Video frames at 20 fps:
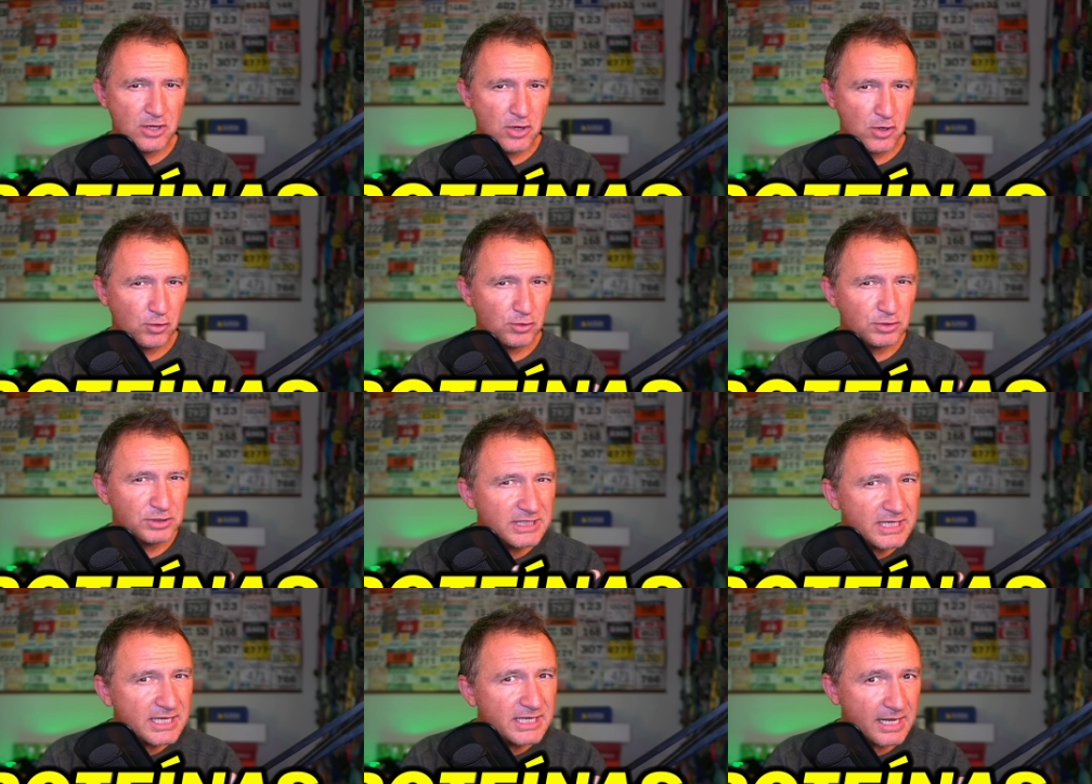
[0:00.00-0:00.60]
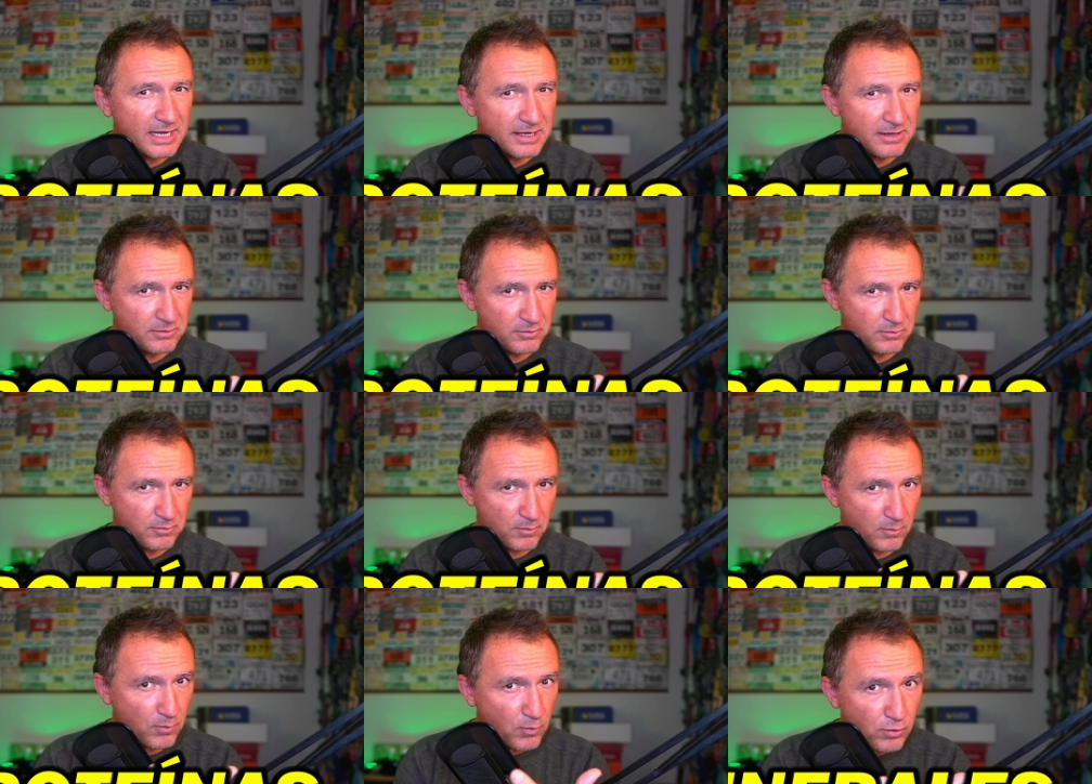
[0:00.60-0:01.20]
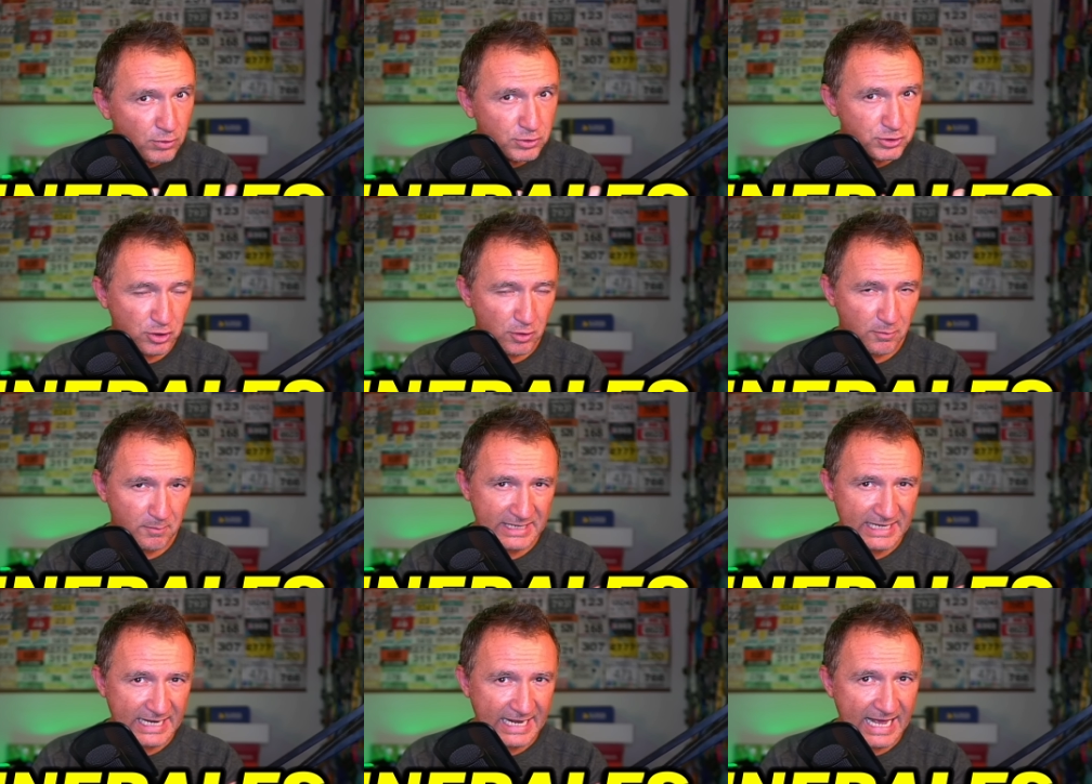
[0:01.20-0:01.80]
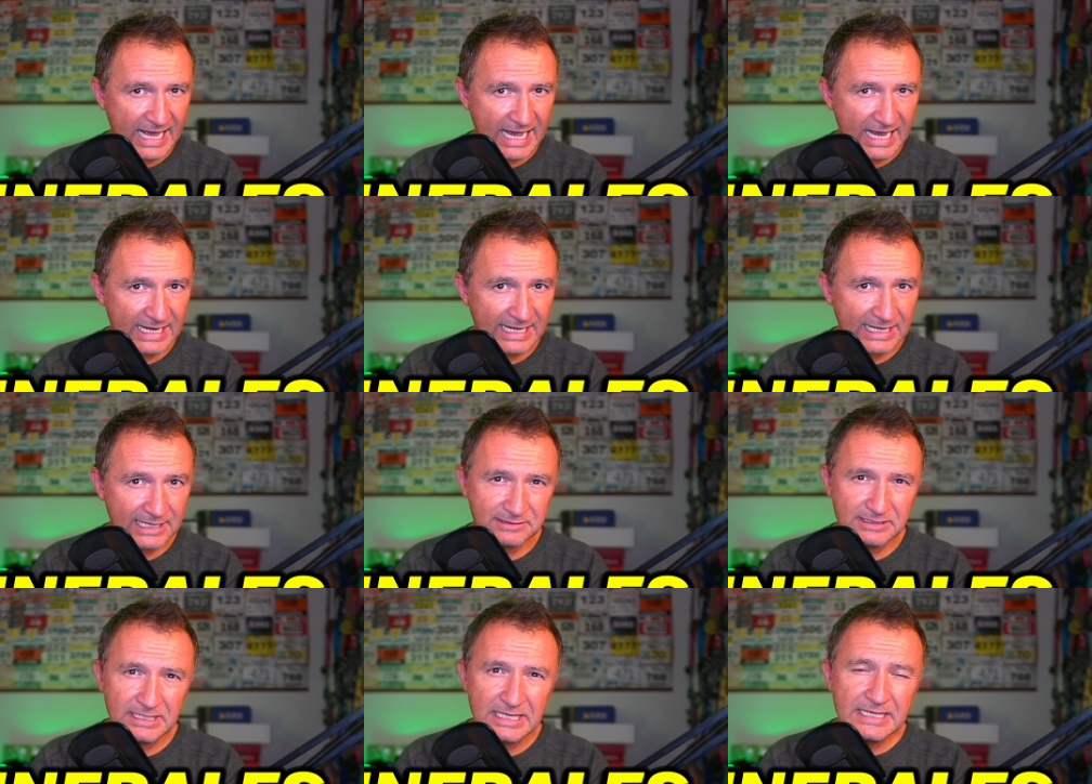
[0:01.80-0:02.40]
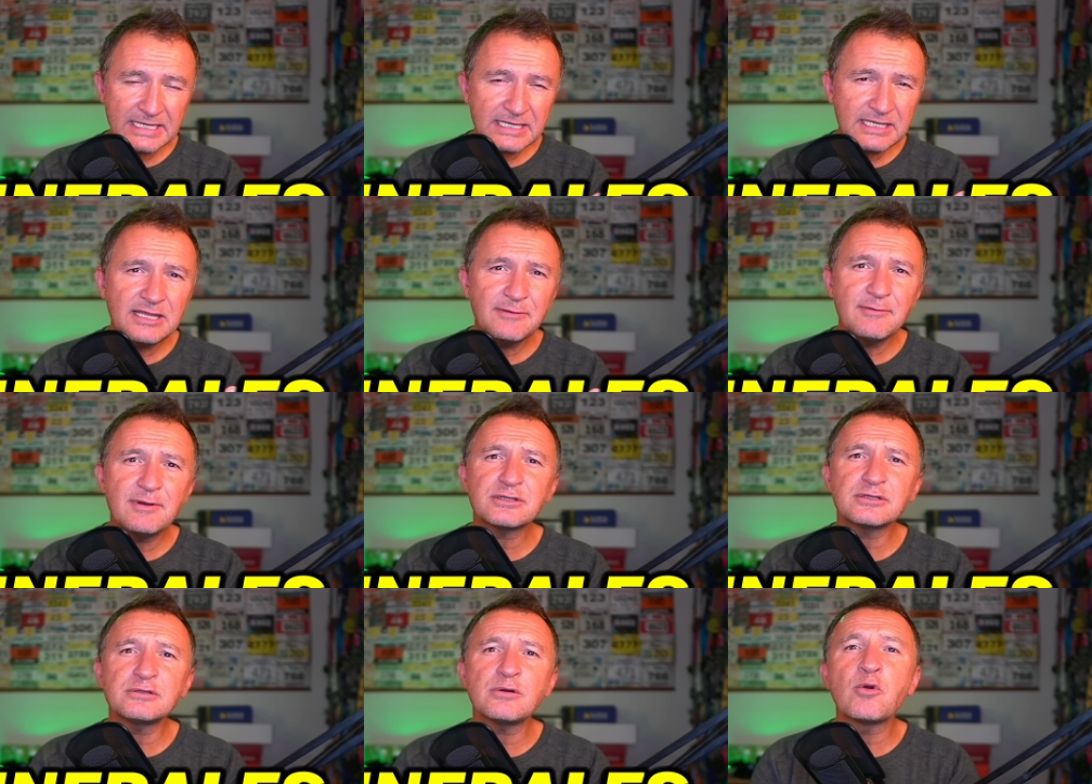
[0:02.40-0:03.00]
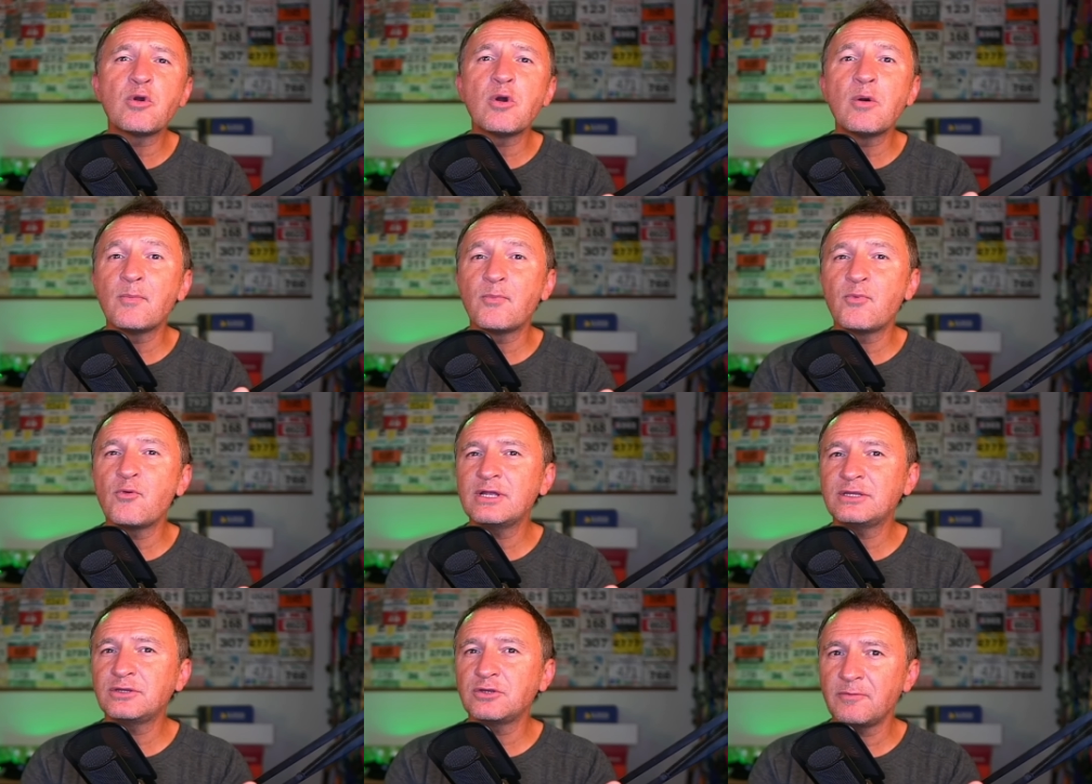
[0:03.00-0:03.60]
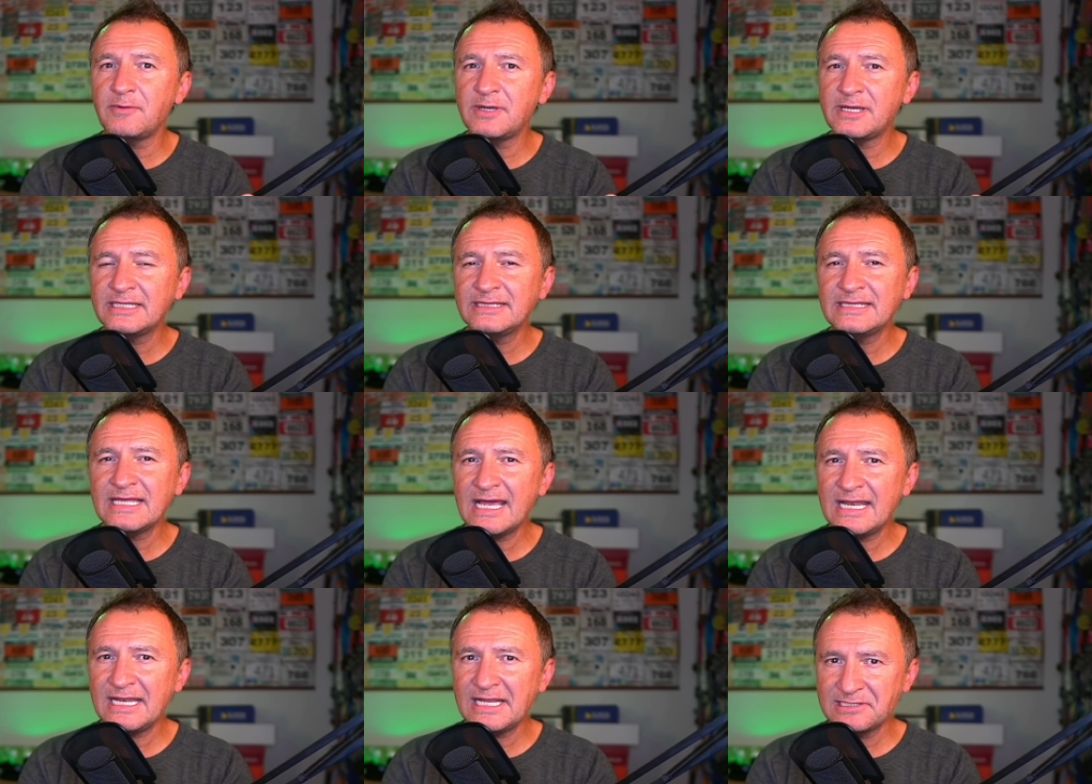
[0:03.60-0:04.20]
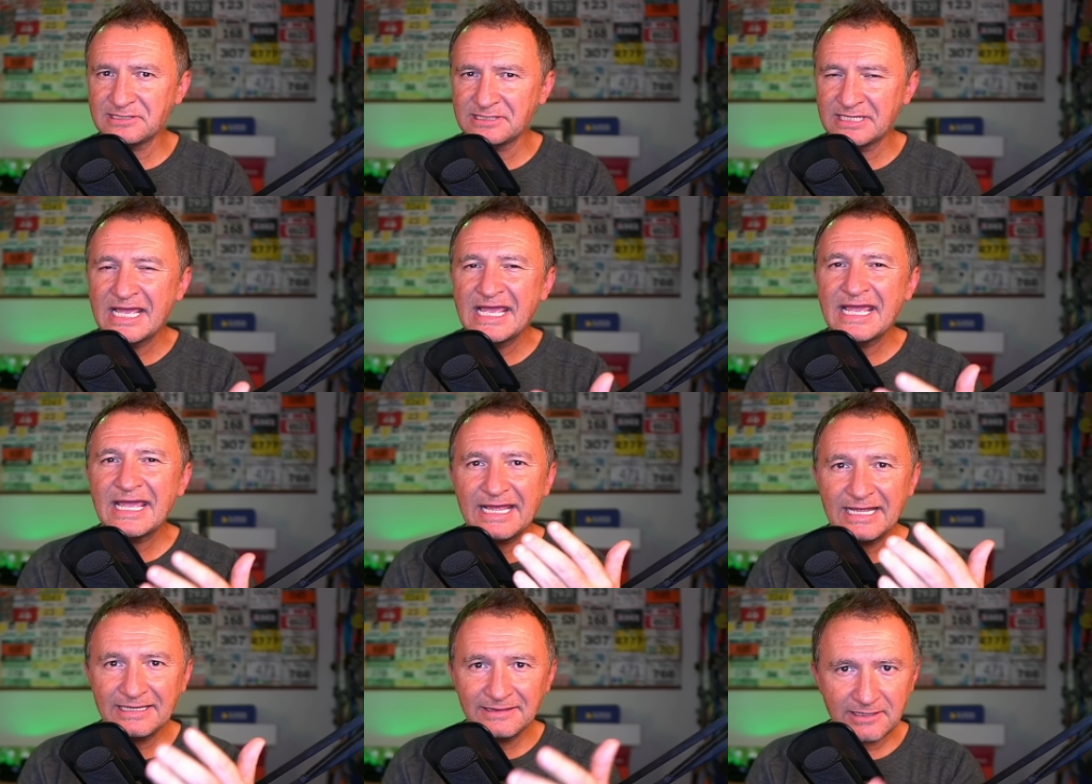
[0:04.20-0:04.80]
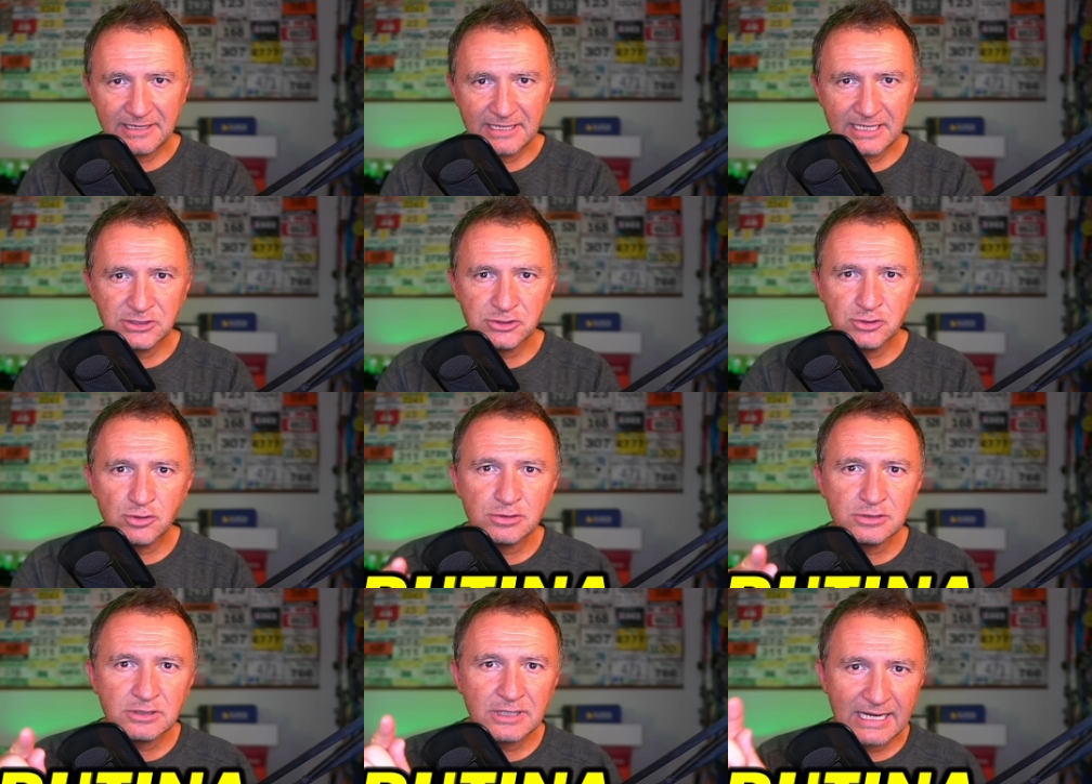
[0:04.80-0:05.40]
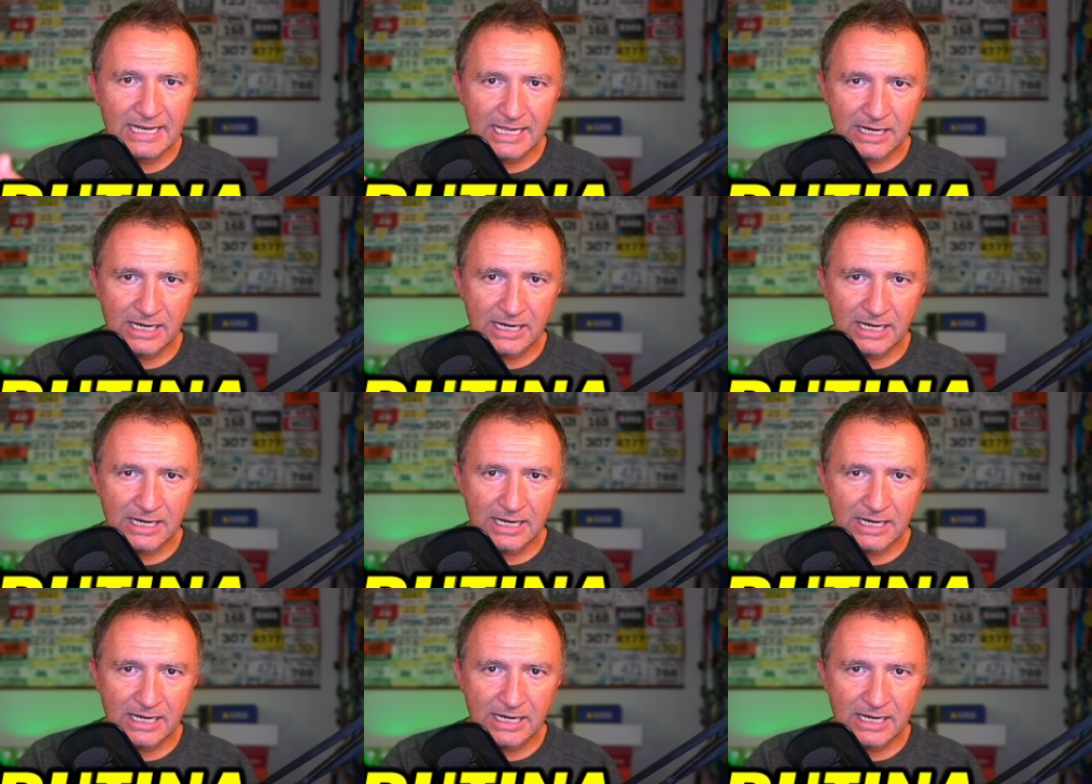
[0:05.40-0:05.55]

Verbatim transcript: contienen muchos minerales y diversos compuestos vegetales, entre ellos la